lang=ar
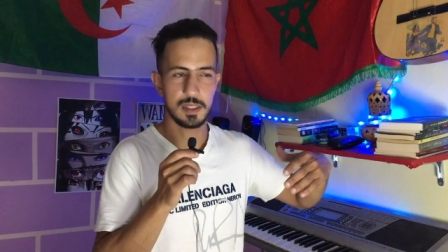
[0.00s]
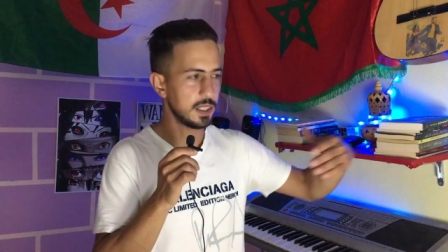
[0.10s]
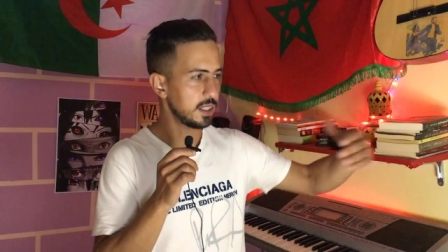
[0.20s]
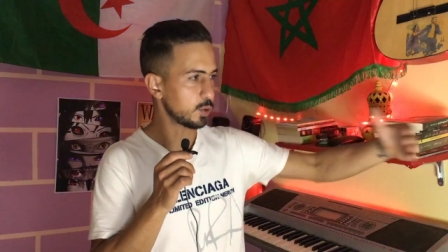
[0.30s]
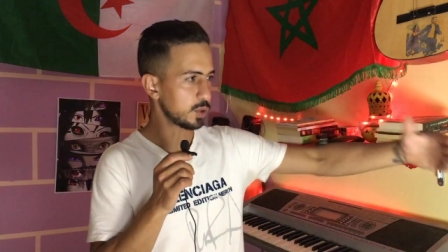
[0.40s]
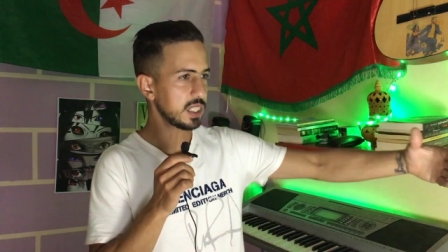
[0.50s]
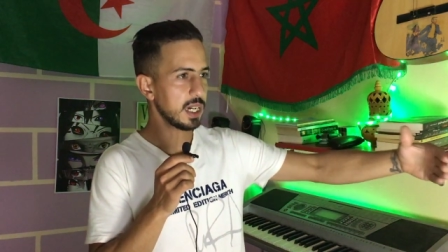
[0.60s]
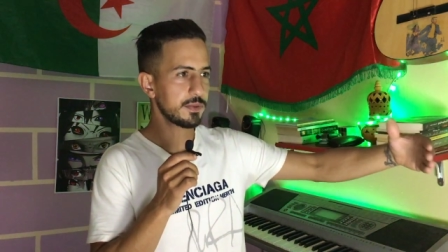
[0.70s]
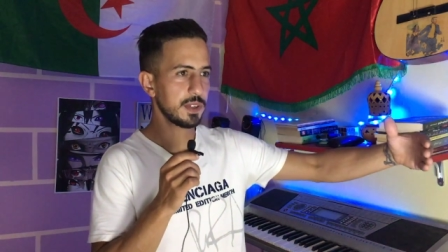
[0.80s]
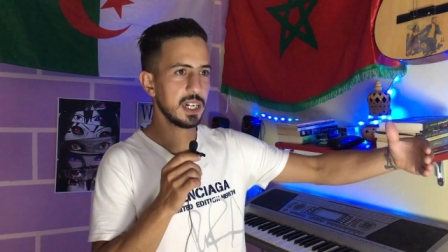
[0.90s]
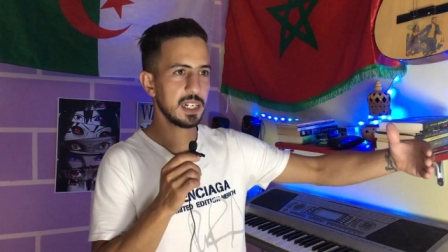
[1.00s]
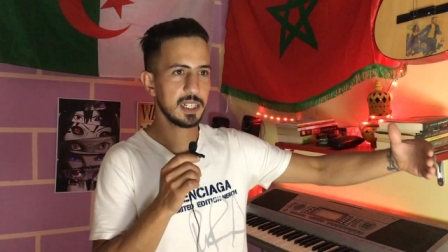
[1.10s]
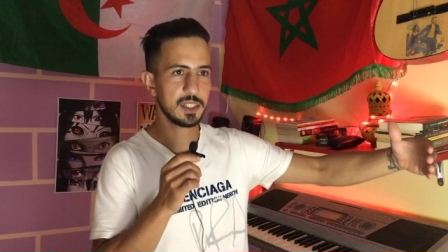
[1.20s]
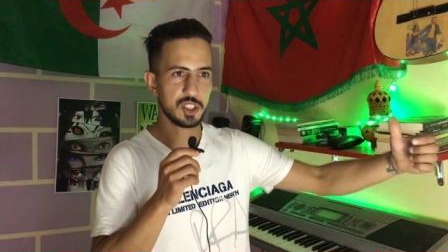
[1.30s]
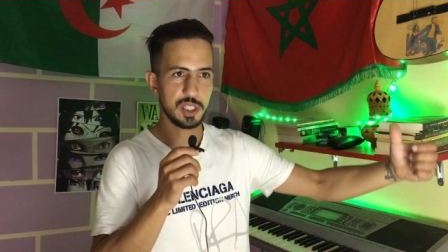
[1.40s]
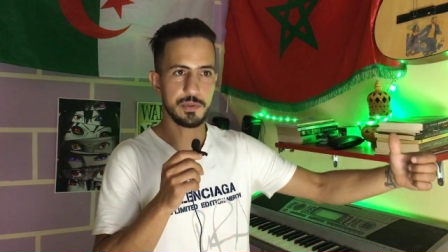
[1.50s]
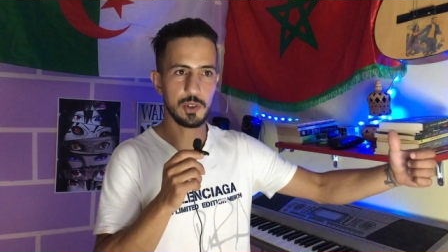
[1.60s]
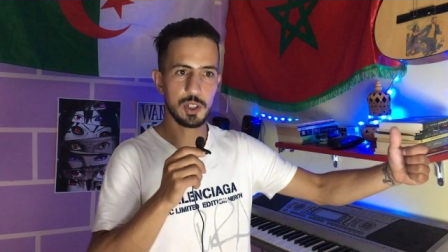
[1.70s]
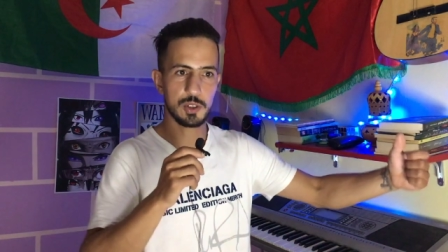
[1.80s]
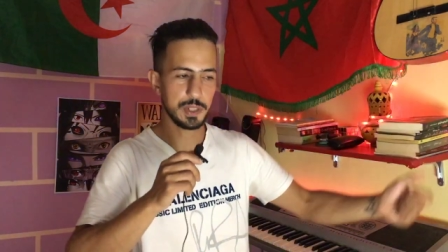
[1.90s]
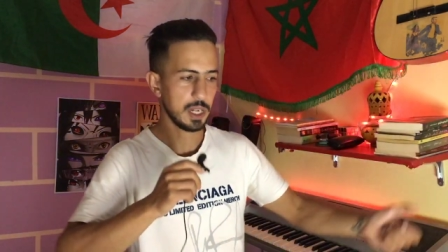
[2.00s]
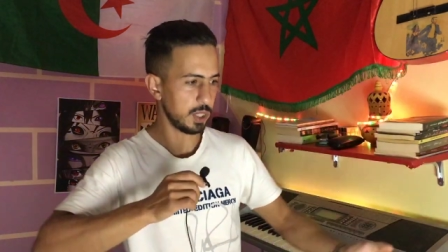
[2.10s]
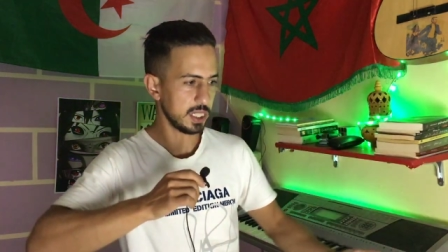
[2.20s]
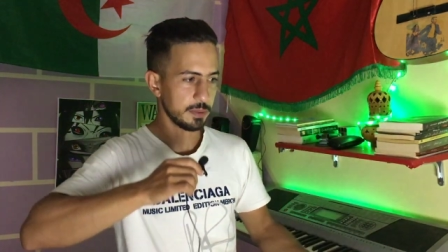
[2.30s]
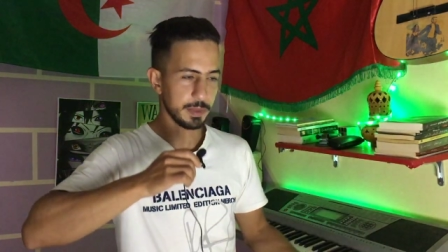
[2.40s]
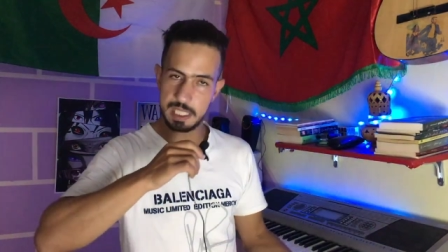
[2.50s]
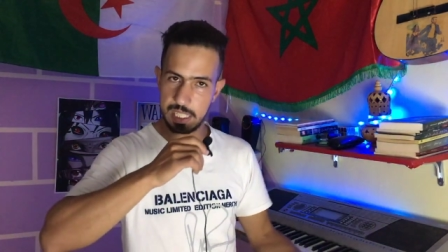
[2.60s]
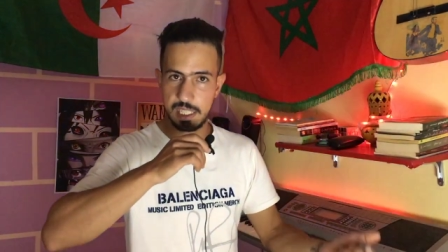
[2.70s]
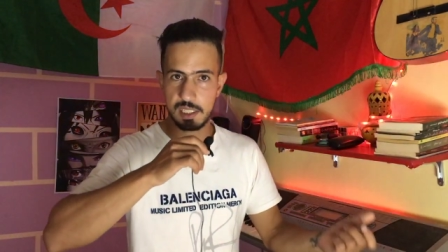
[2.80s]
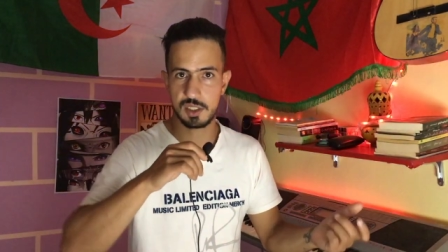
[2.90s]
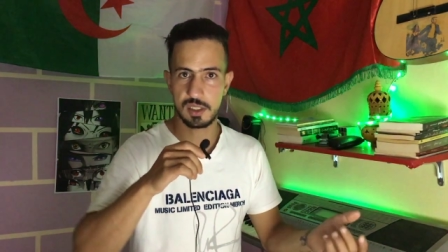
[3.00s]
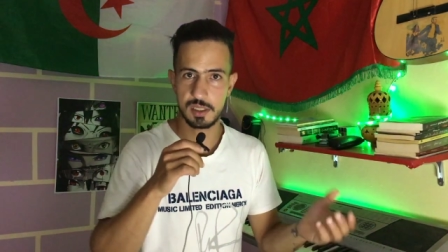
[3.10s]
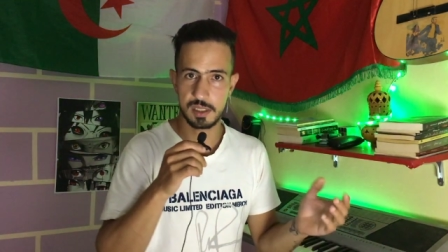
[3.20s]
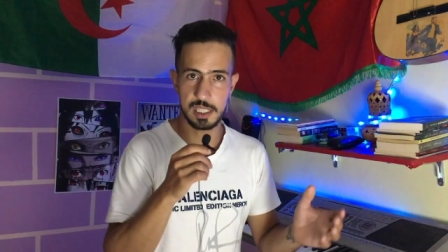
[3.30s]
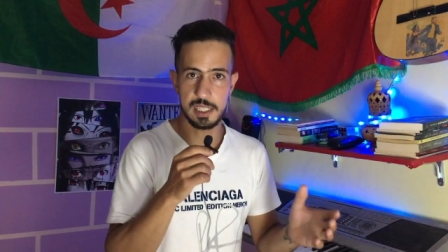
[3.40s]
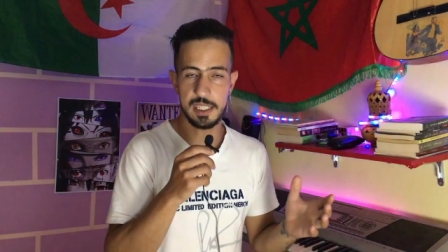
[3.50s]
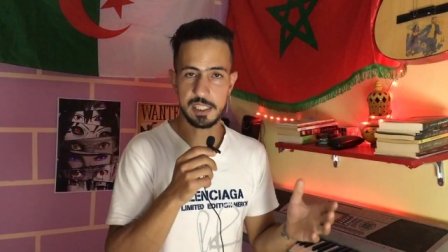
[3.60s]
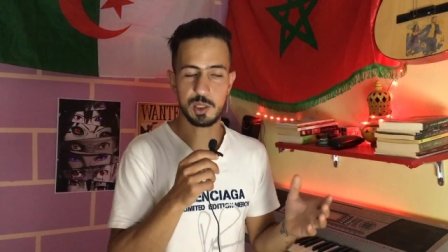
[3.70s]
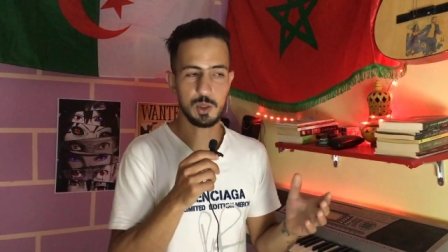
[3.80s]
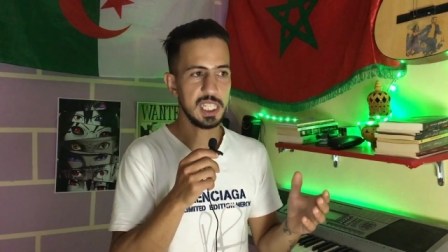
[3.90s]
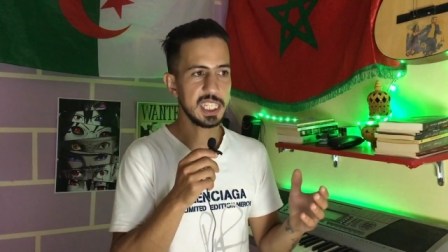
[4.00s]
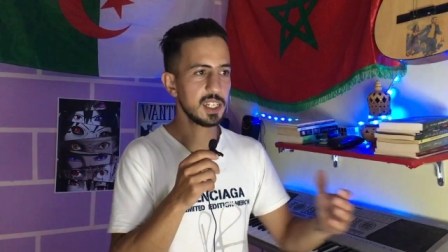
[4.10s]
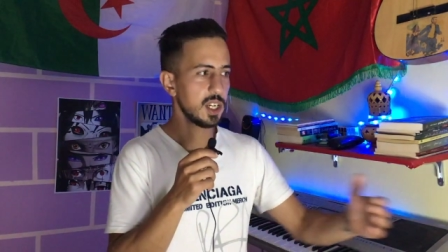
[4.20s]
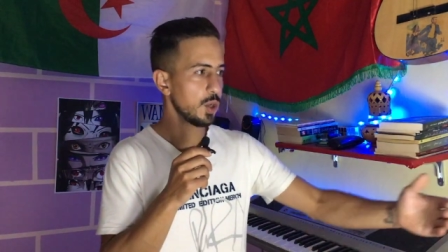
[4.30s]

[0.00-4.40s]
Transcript: آه، القدام فيها الشيفور وفيها وحدين بالكلاش كيعسوا عليك